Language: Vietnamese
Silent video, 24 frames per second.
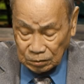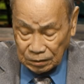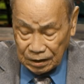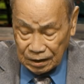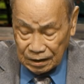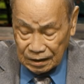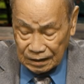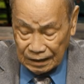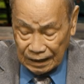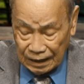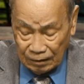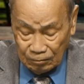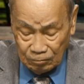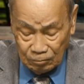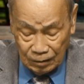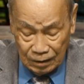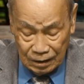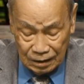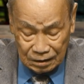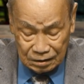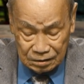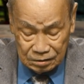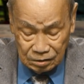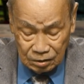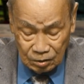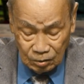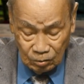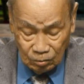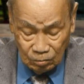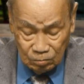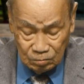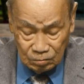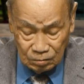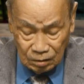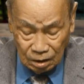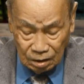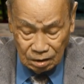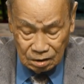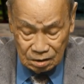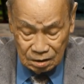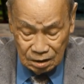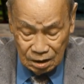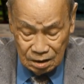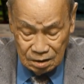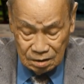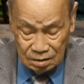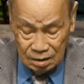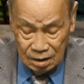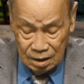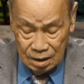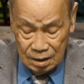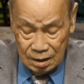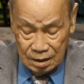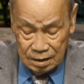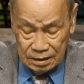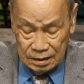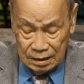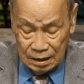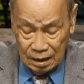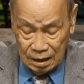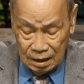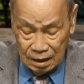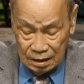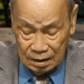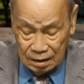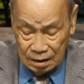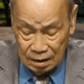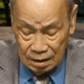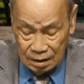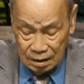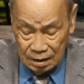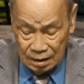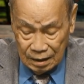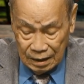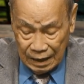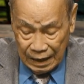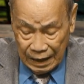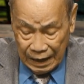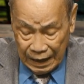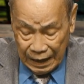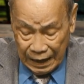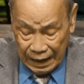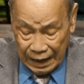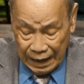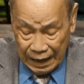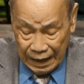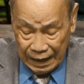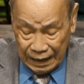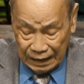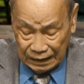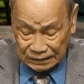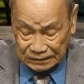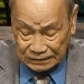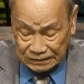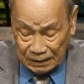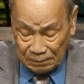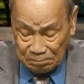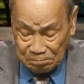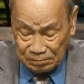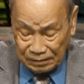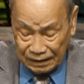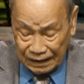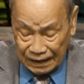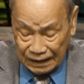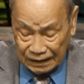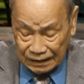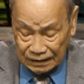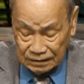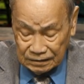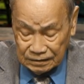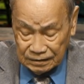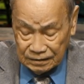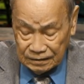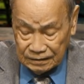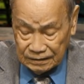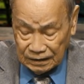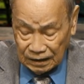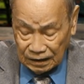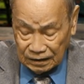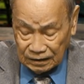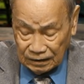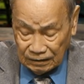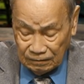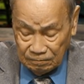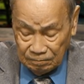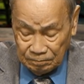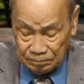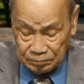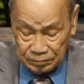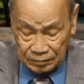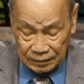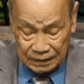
tiền lạc quan được cũng rất lớn nhờ hàng trăm ngàn người vận động.